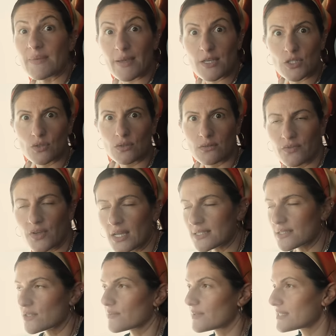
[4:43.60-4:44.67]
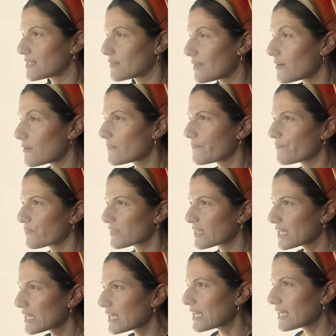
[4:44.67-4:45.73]
Zwei Stunden für 80 Kilometer, wow.
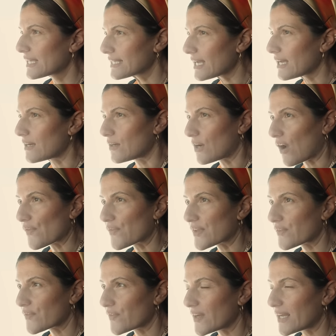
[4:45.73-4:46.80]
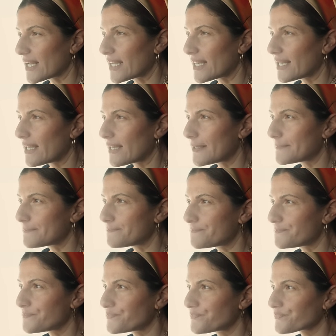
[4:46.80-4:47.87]
Ja, auf jeden Fall
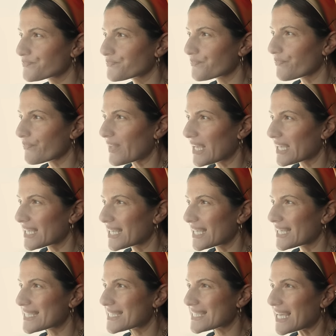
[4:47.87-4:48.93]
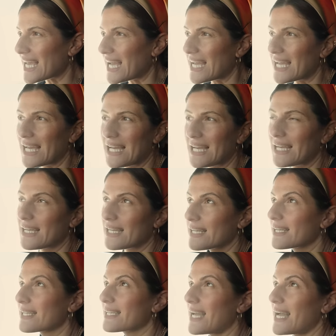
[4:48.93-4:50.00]
ähm, geht es
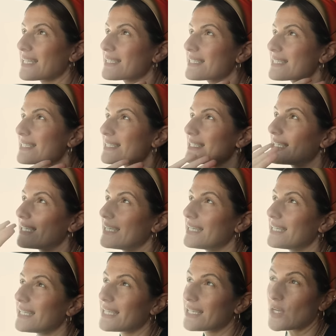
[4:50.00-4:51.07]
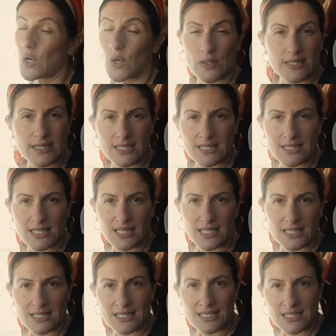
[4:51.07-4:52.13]
äh, ganz in den Osten der
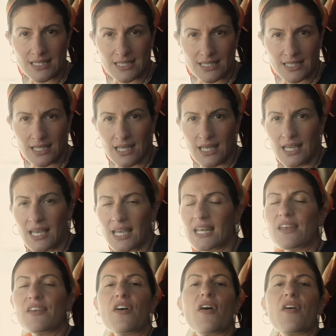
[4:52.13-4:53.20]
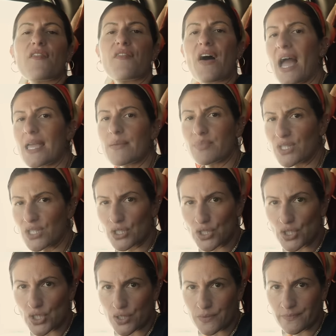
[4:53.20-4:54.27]
Insel, in den Vai
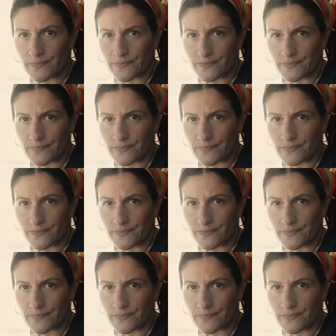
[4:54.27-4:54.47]
Beach.